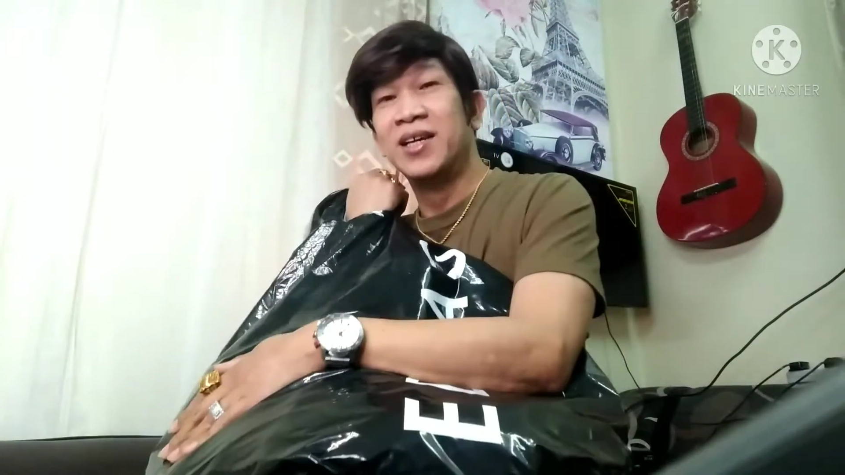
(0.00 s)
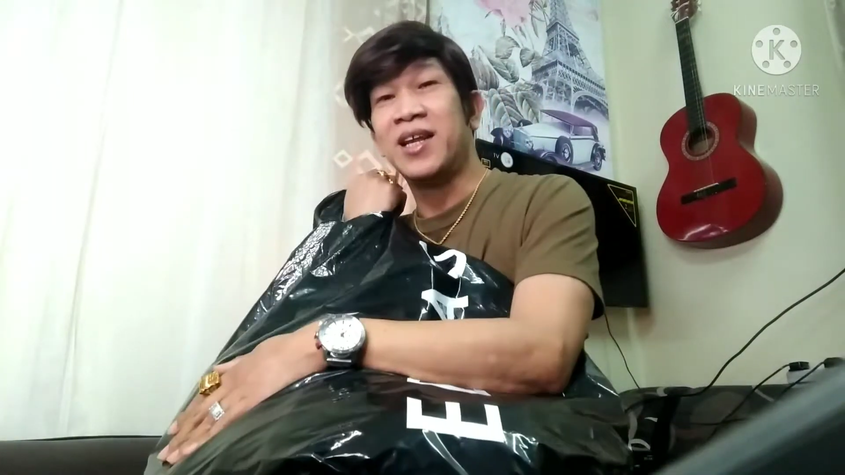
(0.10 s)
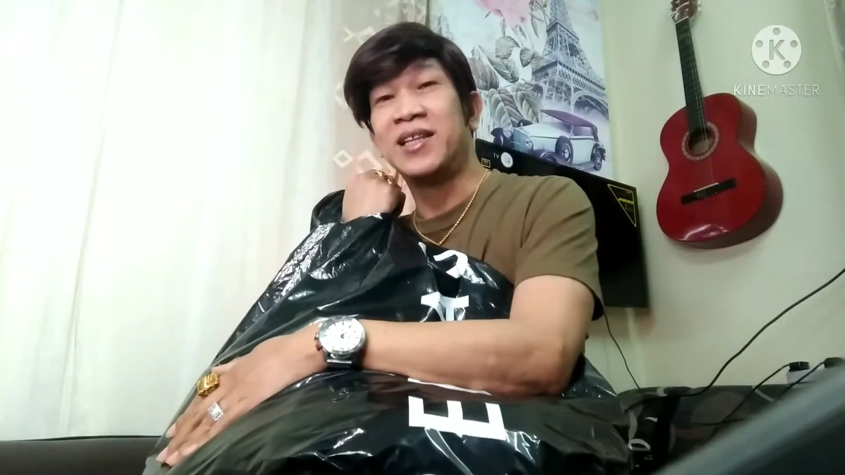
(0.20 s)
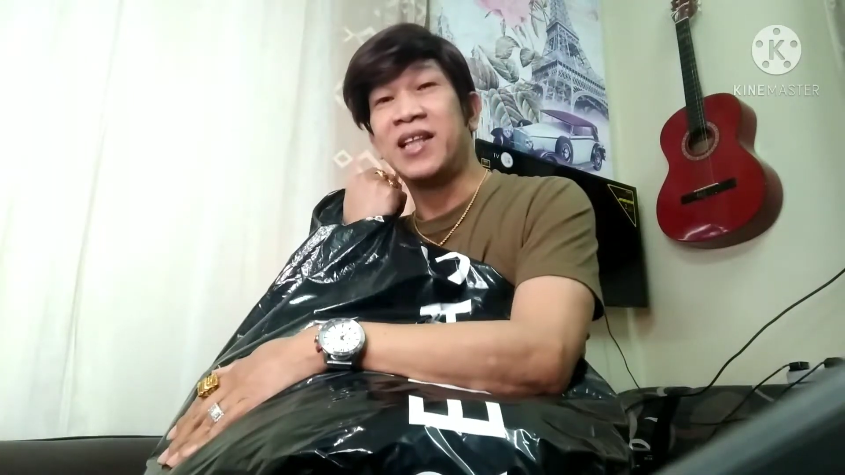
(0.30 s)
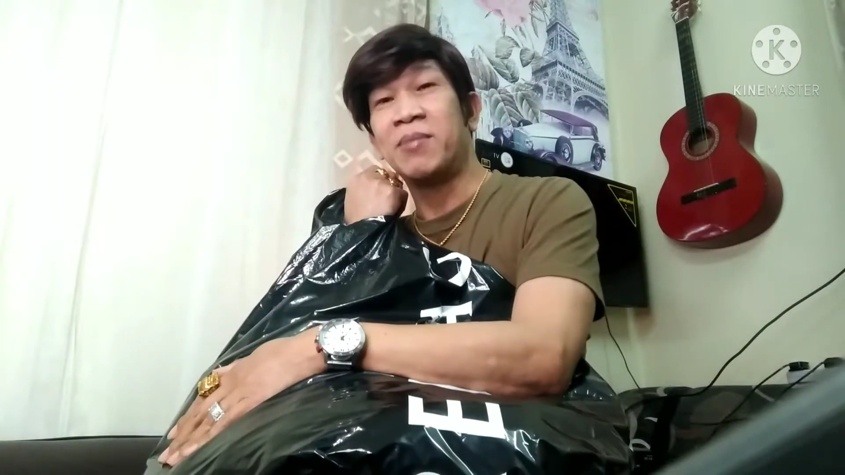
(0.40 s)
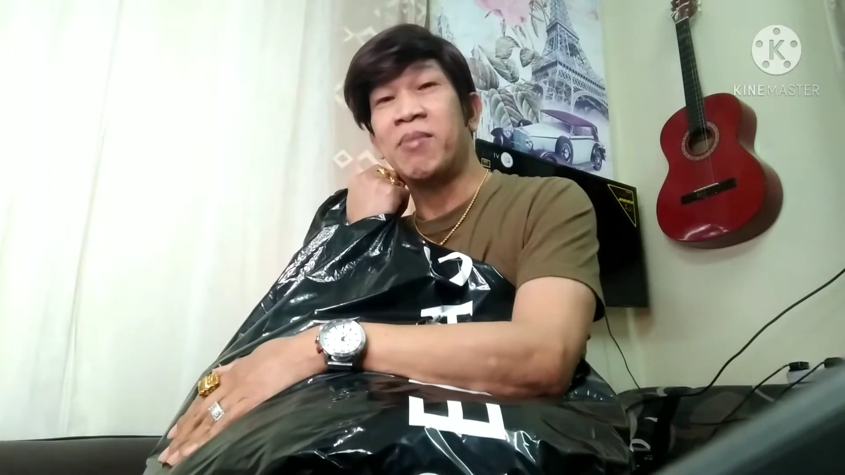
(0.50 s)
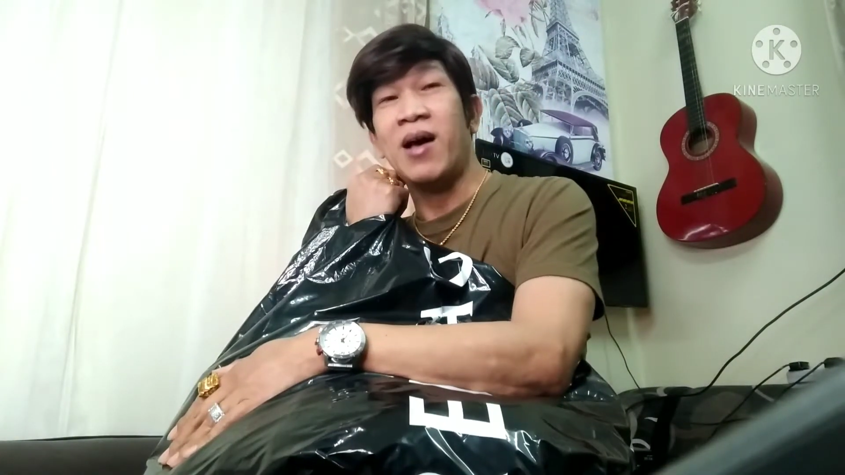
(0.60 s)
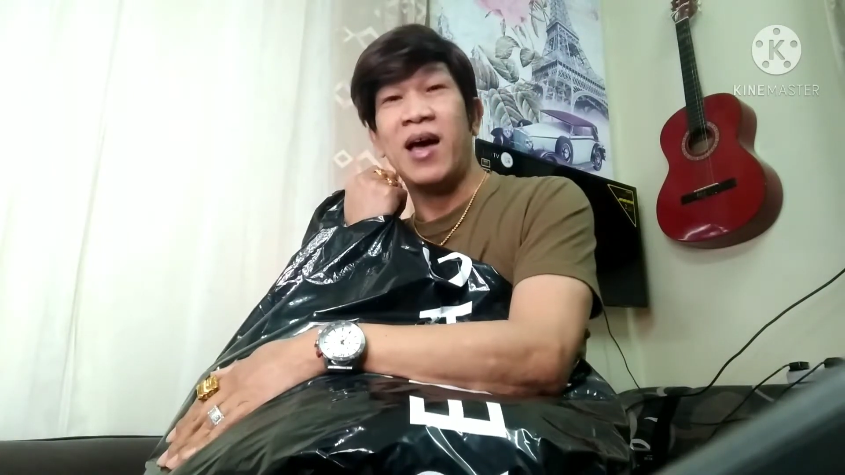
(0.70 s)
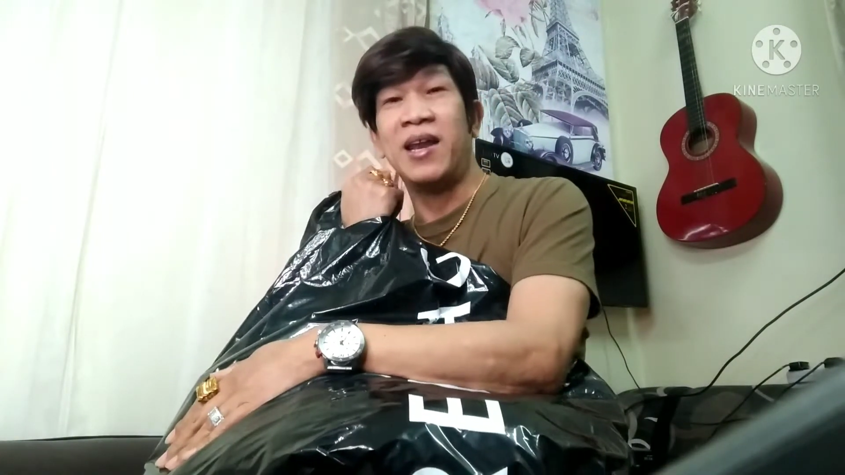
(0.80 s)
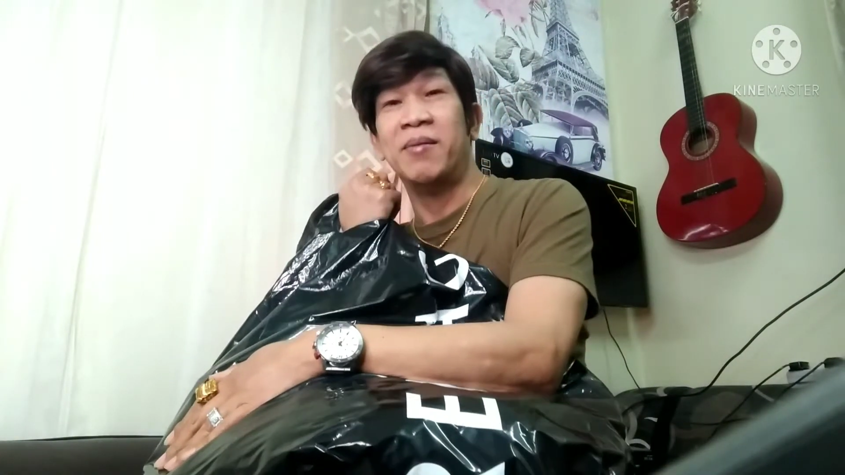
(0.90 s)
red tag
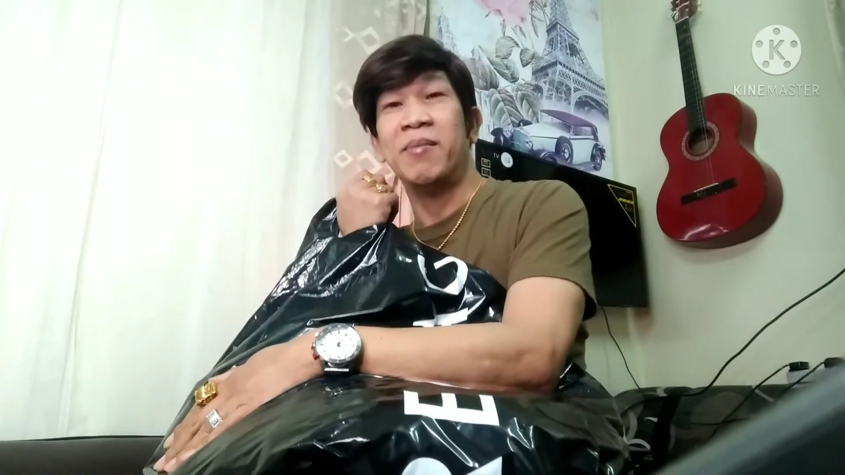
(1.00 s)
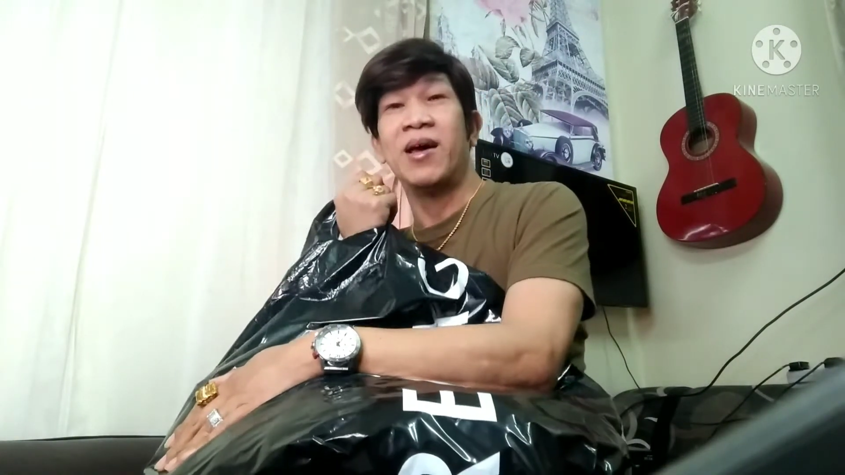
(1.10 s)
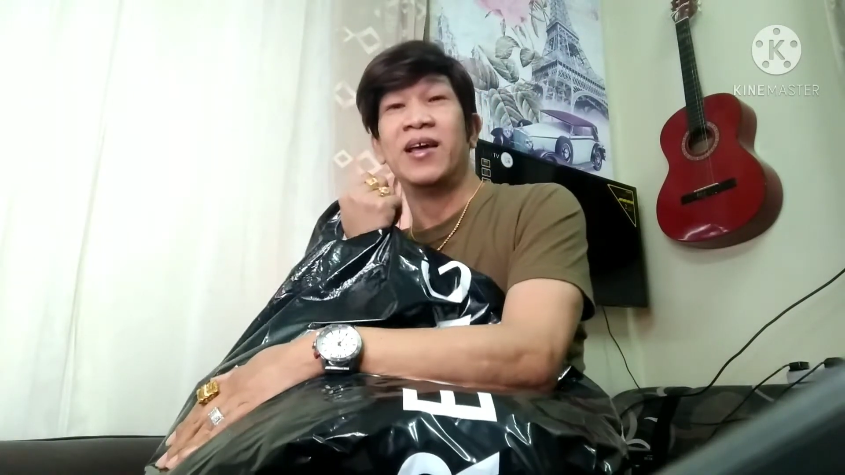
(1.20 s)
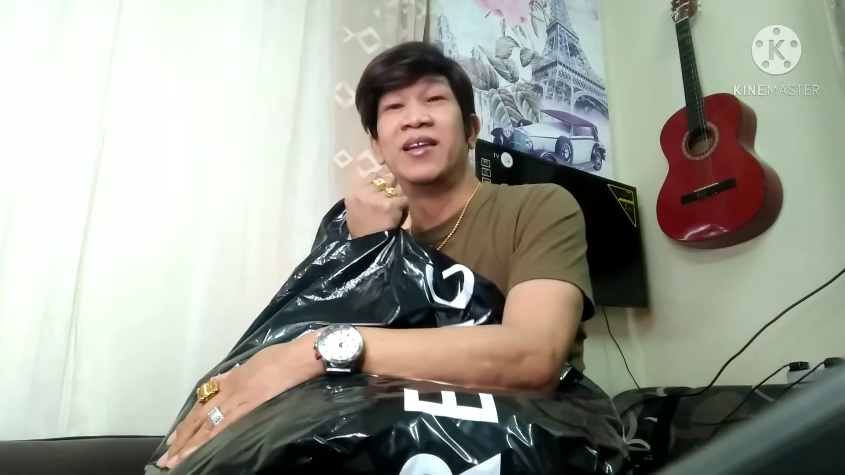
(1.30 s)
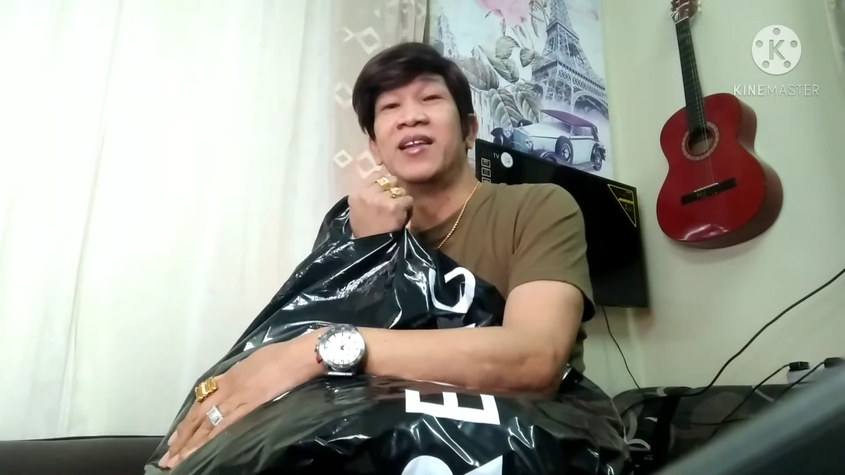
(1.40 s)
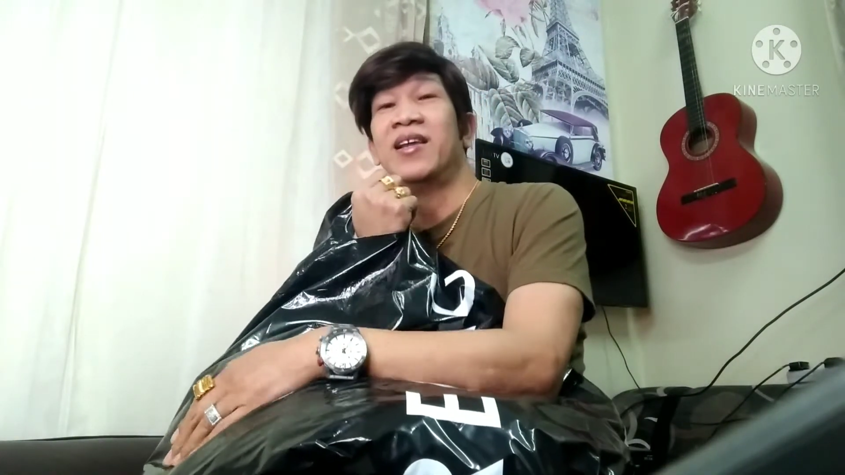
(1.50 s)
baka naman.